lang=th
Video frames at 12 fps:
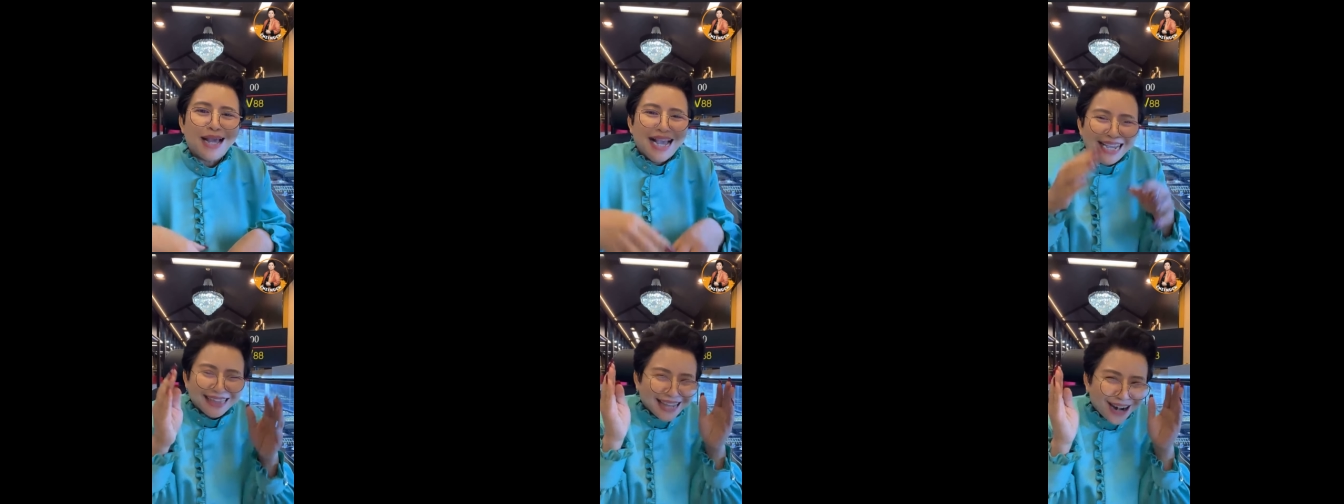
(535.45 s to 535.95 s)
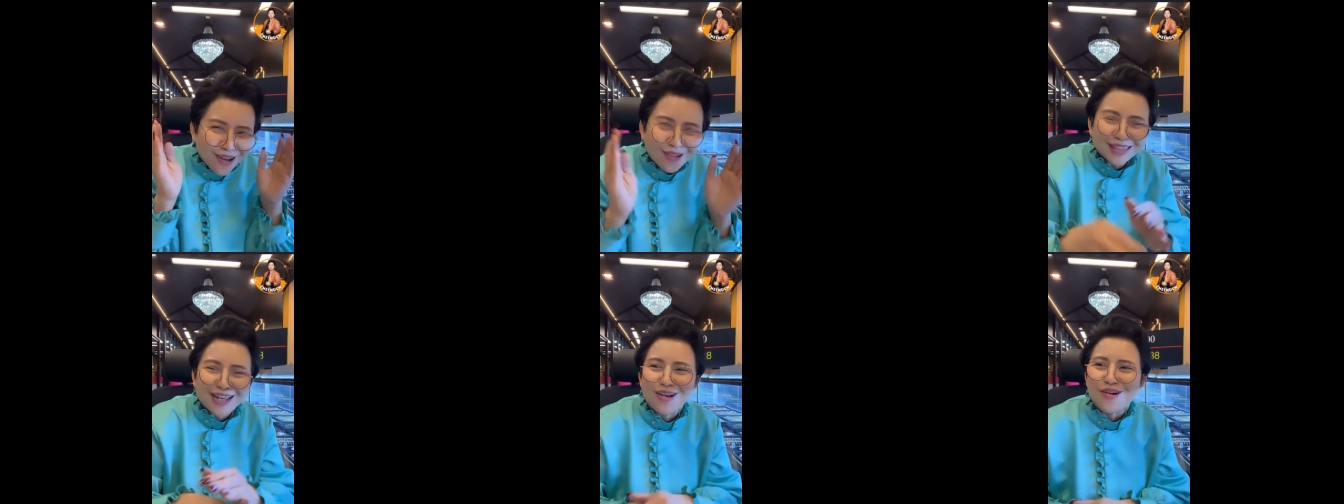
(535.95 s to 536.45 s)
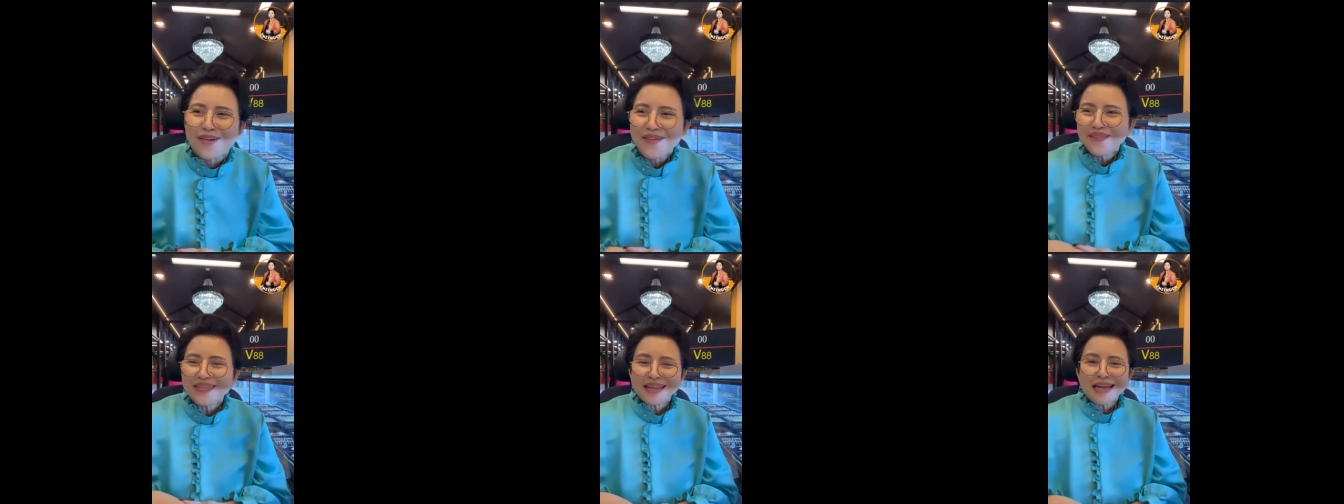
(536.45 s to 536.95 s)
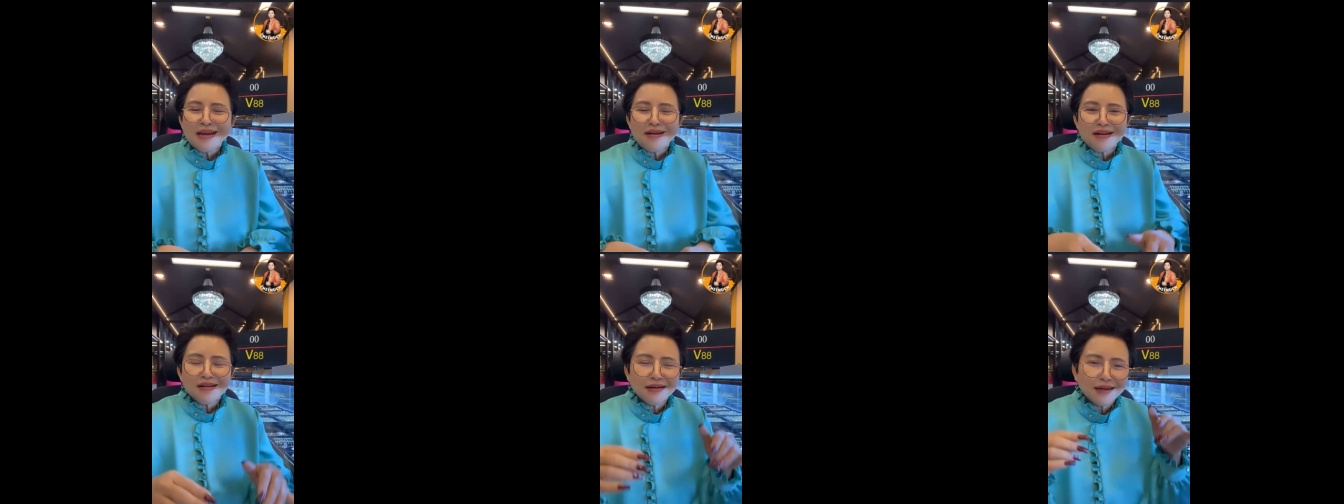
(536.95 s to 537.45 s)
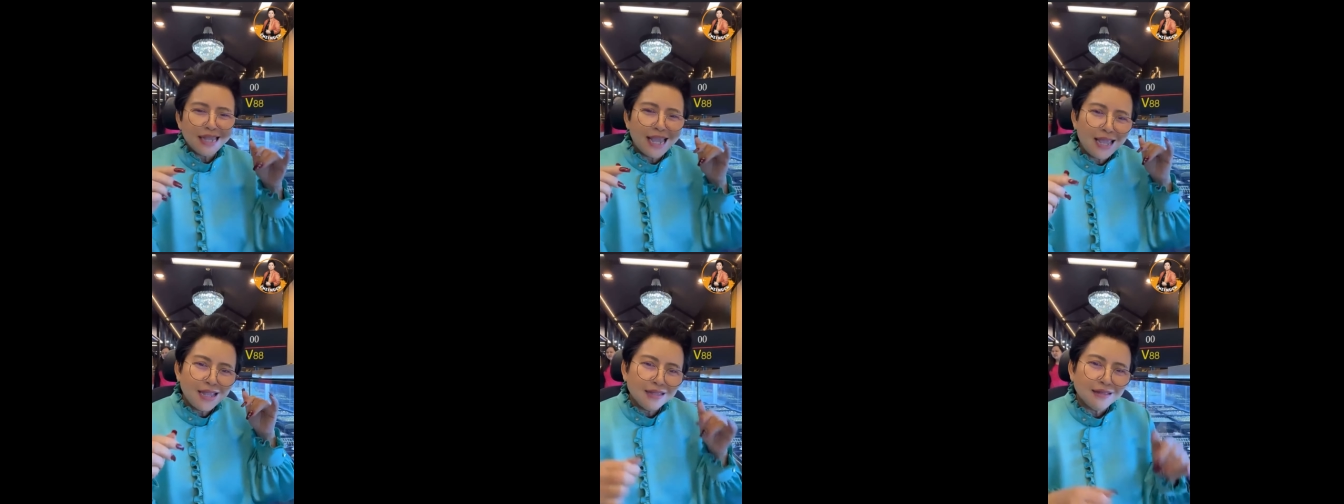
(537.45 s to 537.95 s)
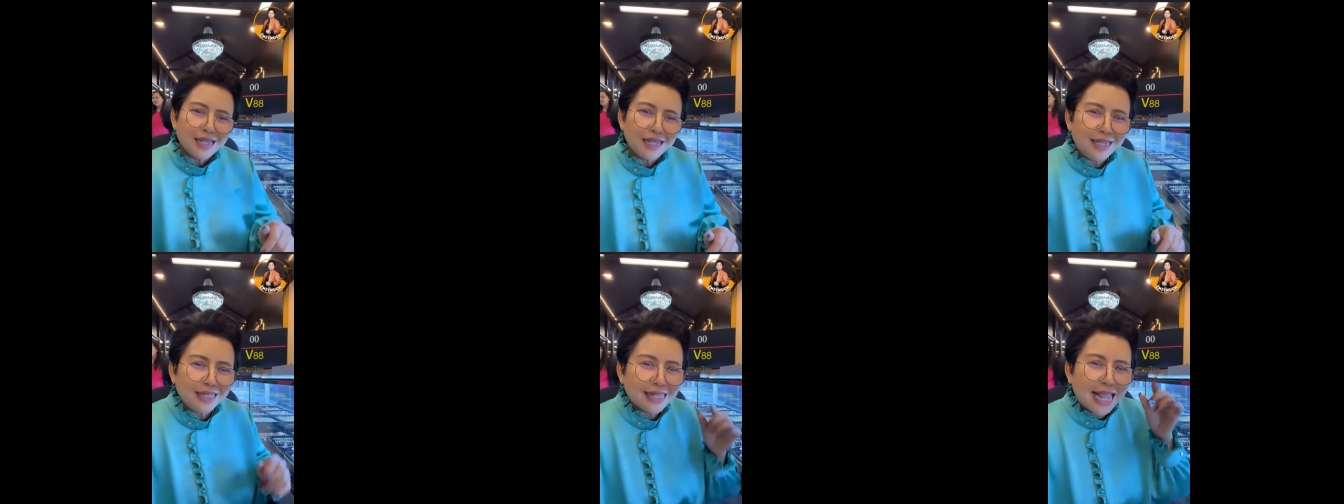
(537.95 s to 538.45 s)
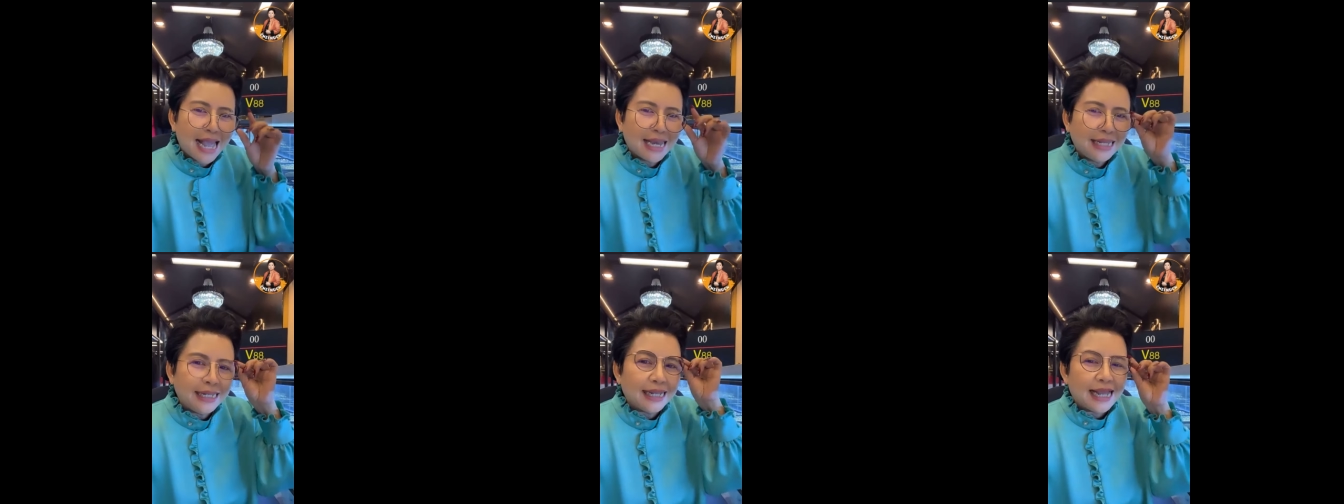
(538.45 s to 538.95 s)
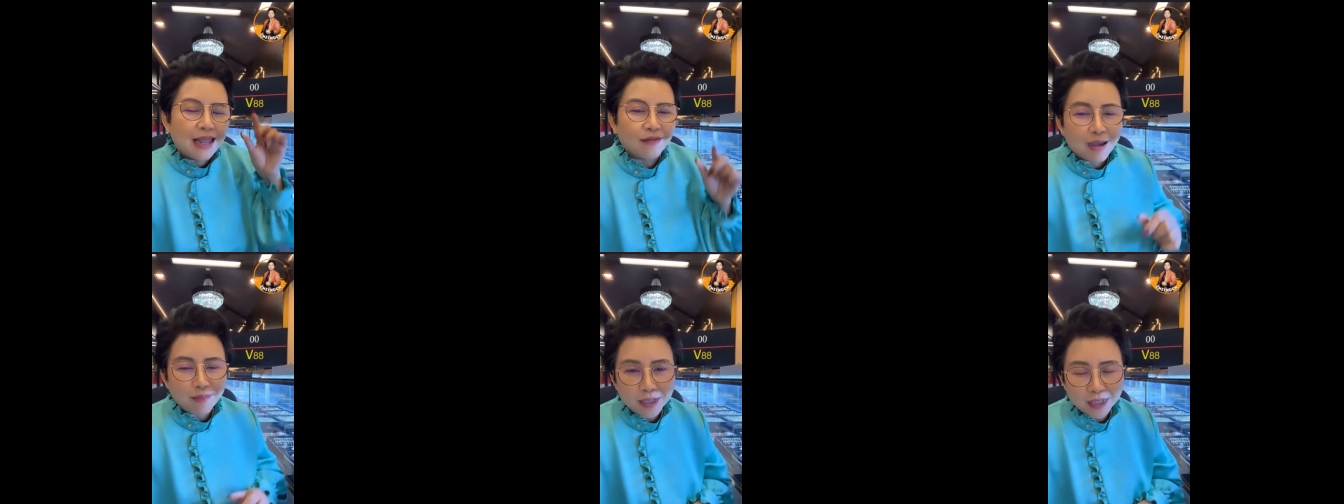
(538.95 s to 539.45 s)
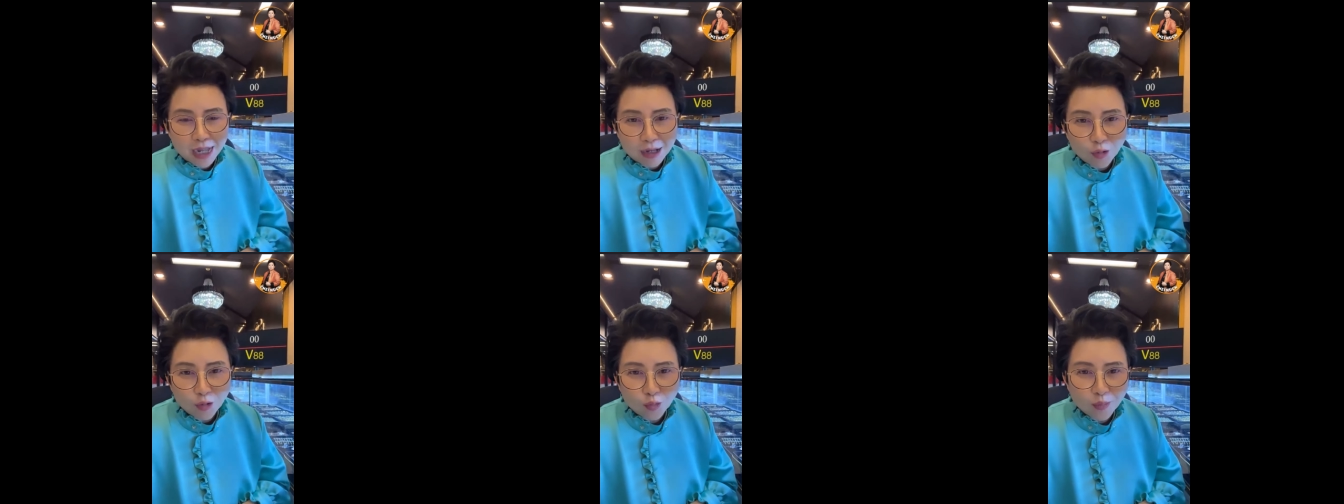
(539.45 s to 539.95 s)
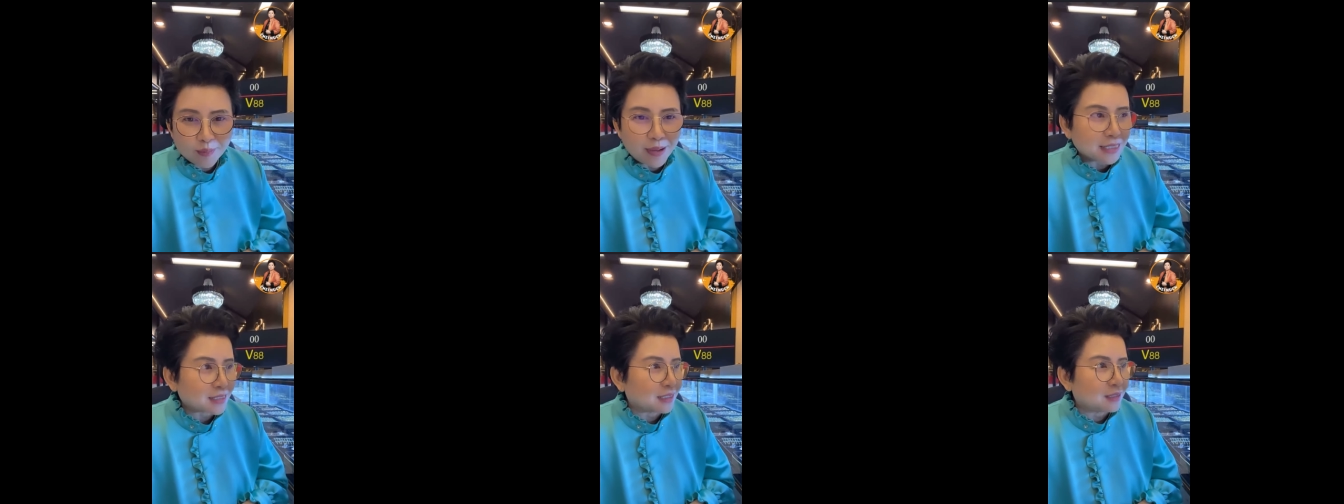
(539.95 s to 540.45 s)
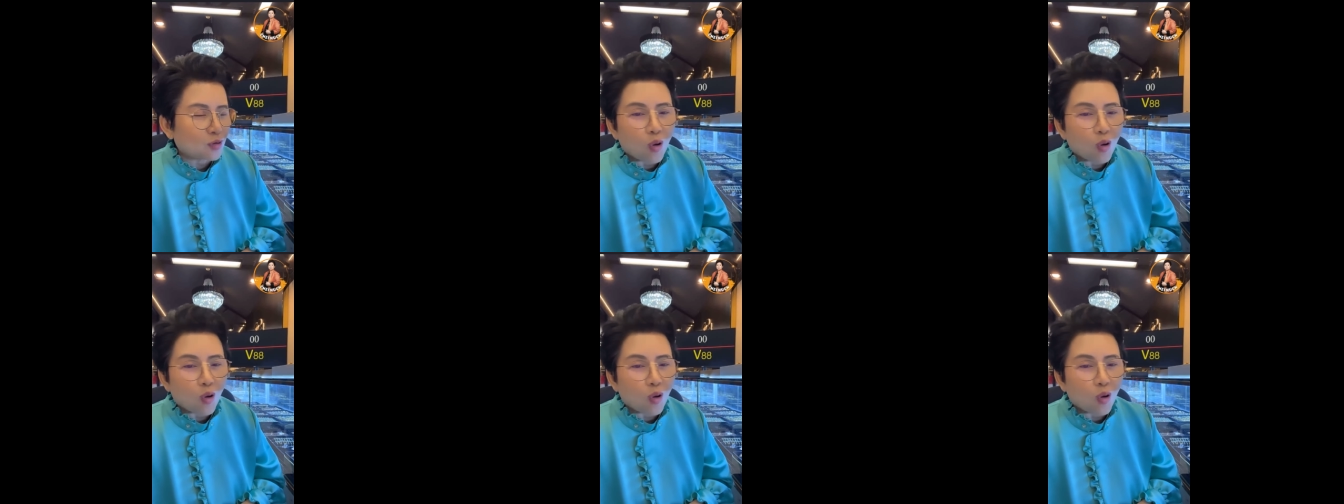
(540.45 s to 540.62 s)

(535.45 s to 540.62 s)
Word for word: ตลกตลกีตา นี่ยังไงวะมึงก็กูเป็นแม่สื่อโทร